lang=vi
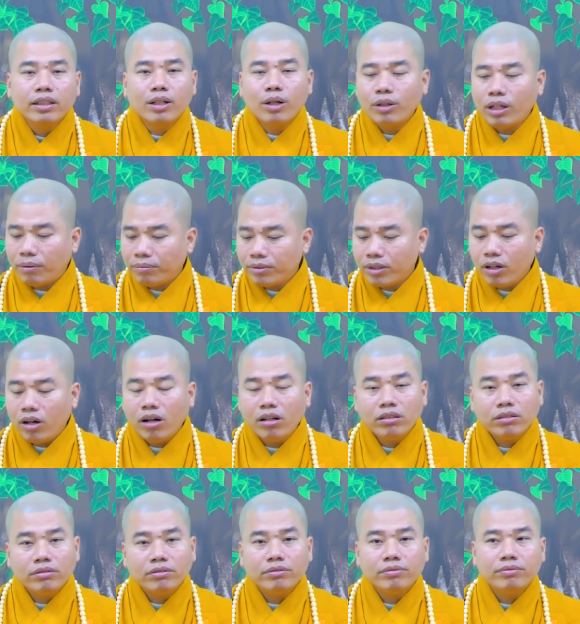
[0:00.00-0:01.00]
cô làm
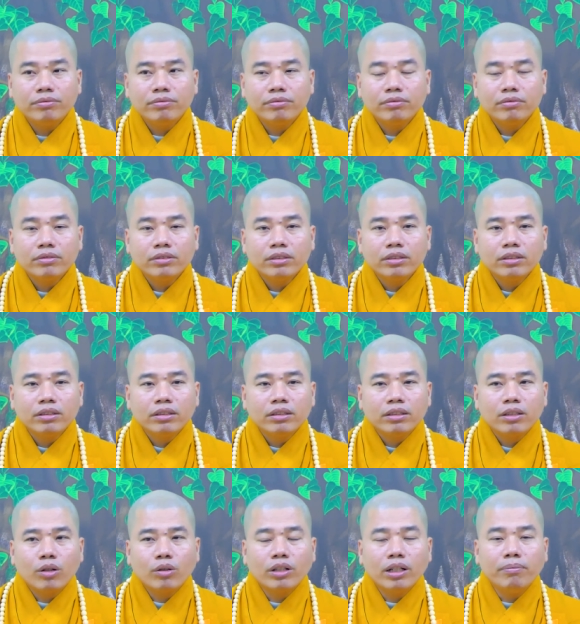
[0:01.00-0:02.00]
con
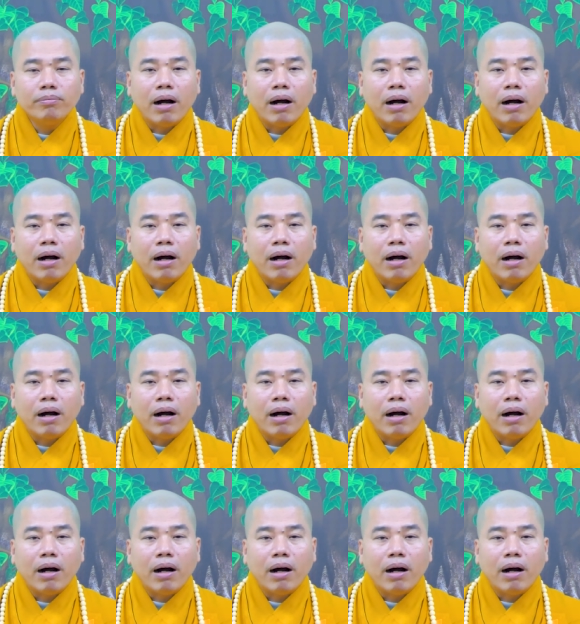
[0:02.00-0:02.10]
cô